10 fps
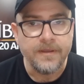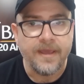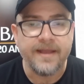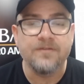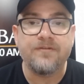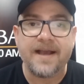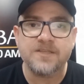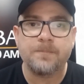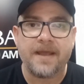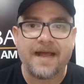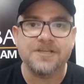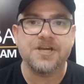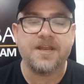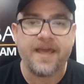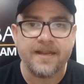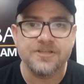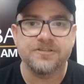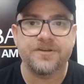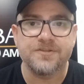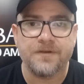Ele vai esperar a janela de
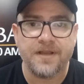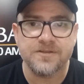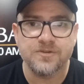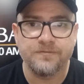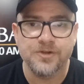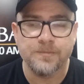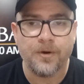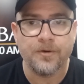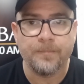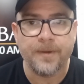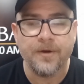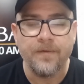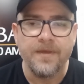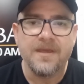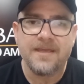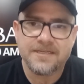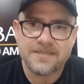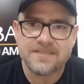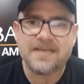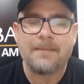transferências do futebol europeu e a
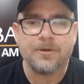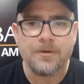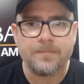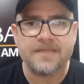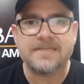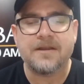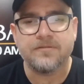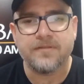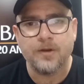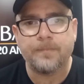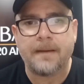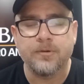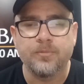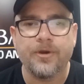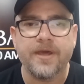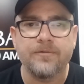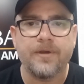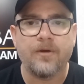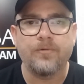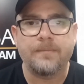gente sabe que o empresário o Pablo Bueno,
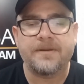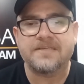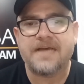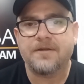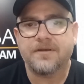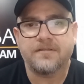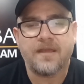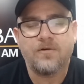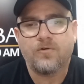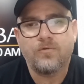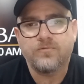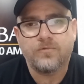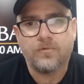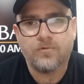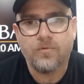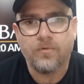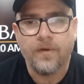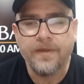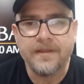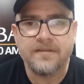é um empresário que tem algum, algum
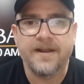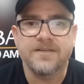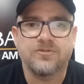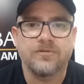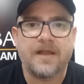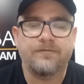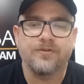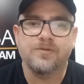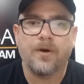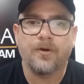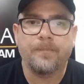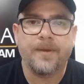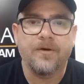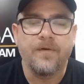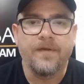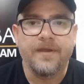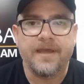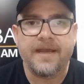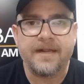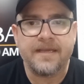trânsito lá no futebol europeu,
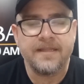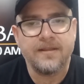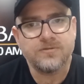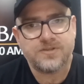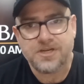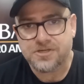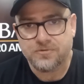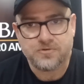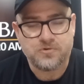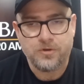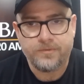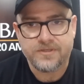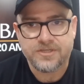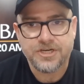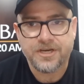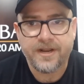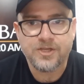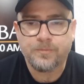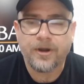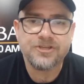é, que não seja nos clubes de
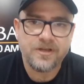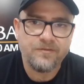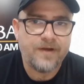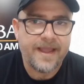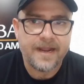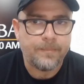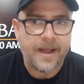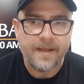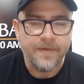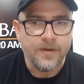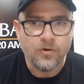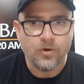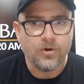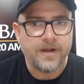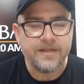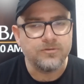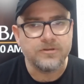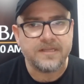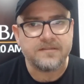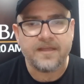grande porte, ele vai acabar colocando
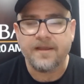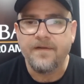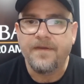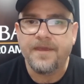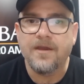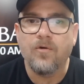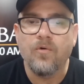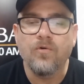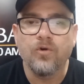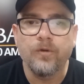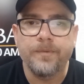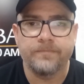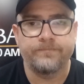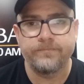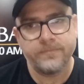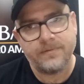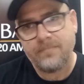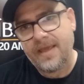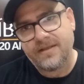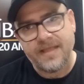o TT em algum clube,
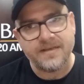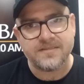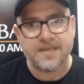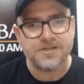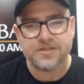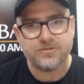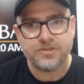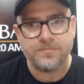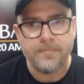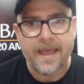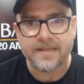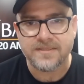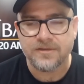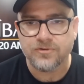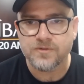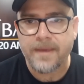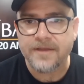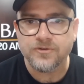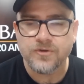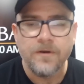nem, nem que seja de centros
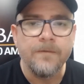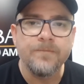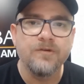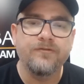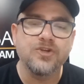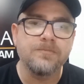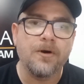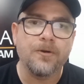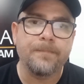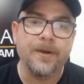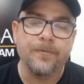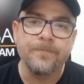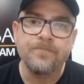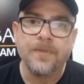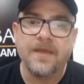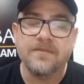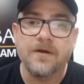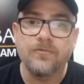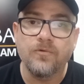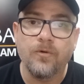médios do futebol europeu.
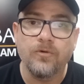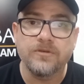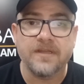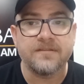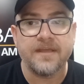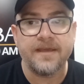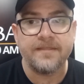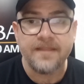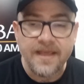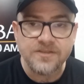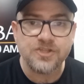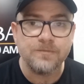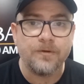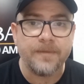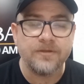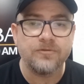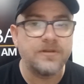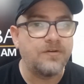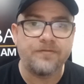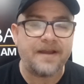Então o, o TT, neste momento,
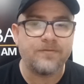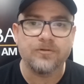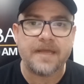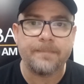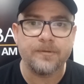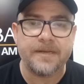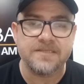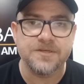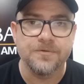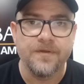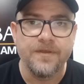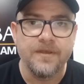não vai voltar para o Brasil.